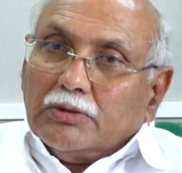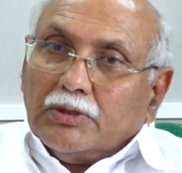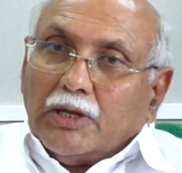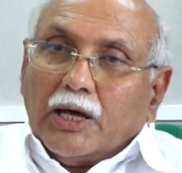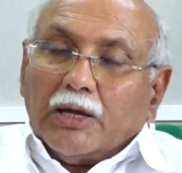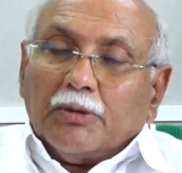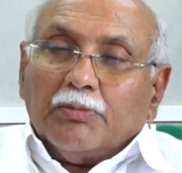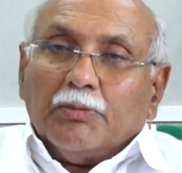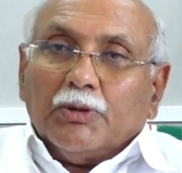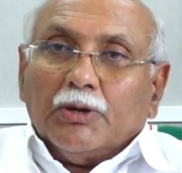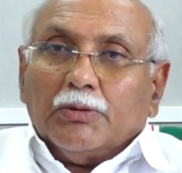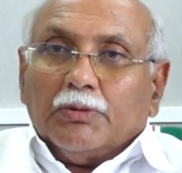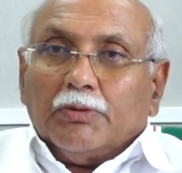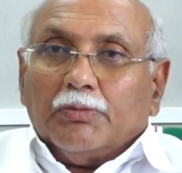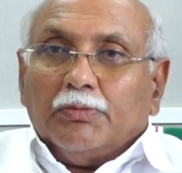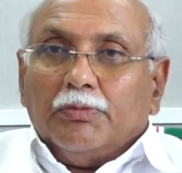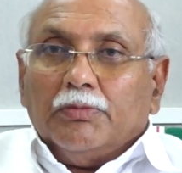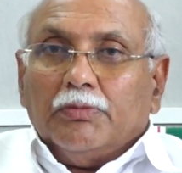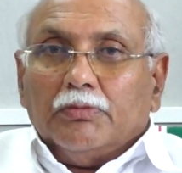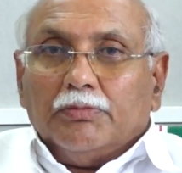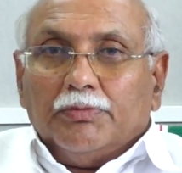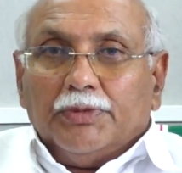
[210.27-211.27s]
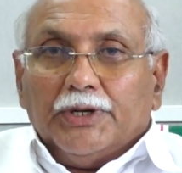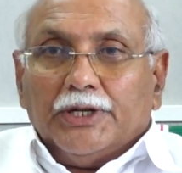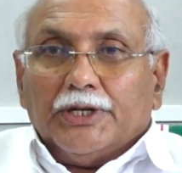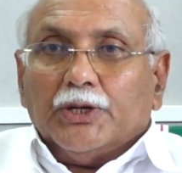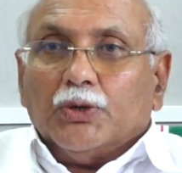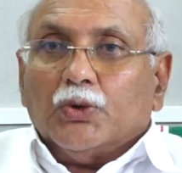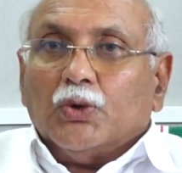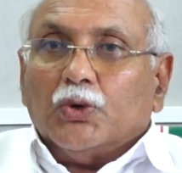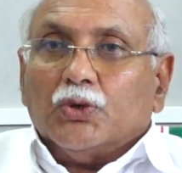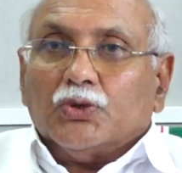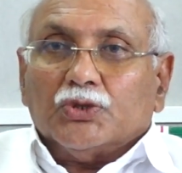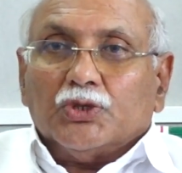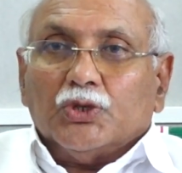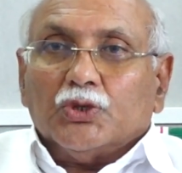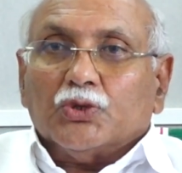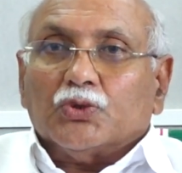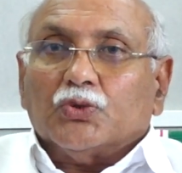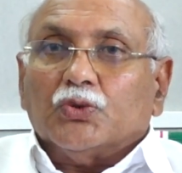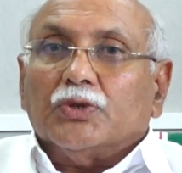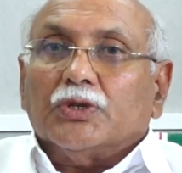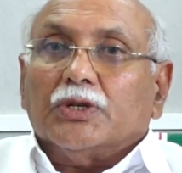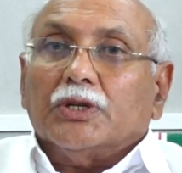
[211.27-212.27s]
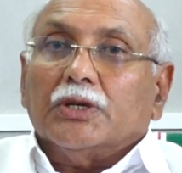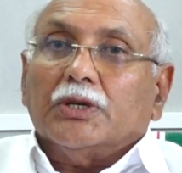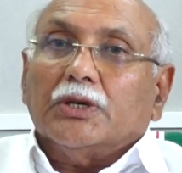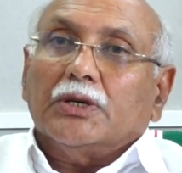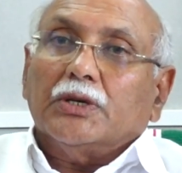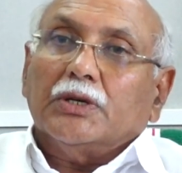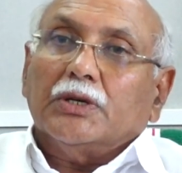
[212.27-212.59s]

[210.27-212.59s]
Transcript: నార్మల్ బీటీ రోడ్స్ చేస్తుంటే